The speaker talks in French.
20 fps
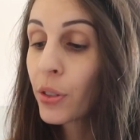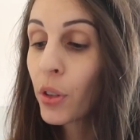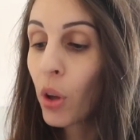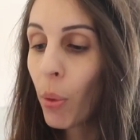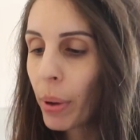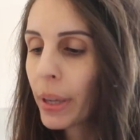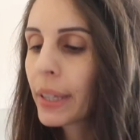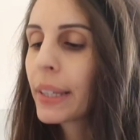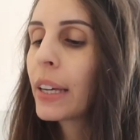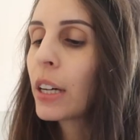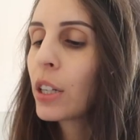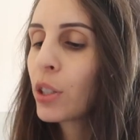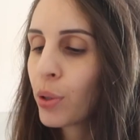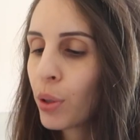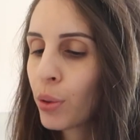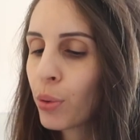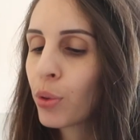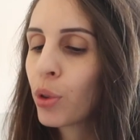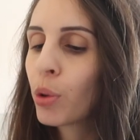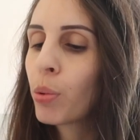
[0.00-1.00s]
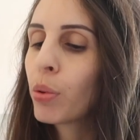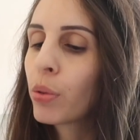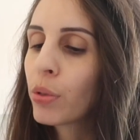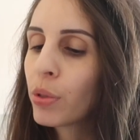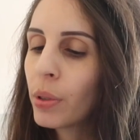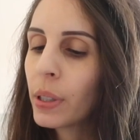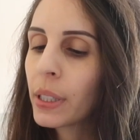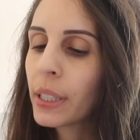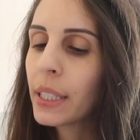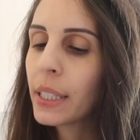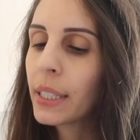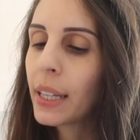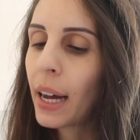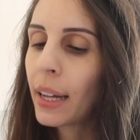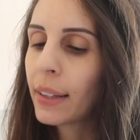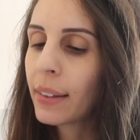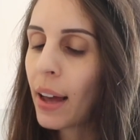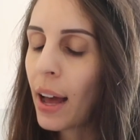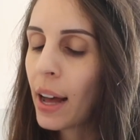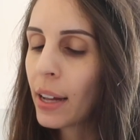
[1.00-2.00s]
sans maquillage, sans autobronzant et qui
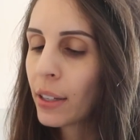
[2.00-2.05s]
hydrate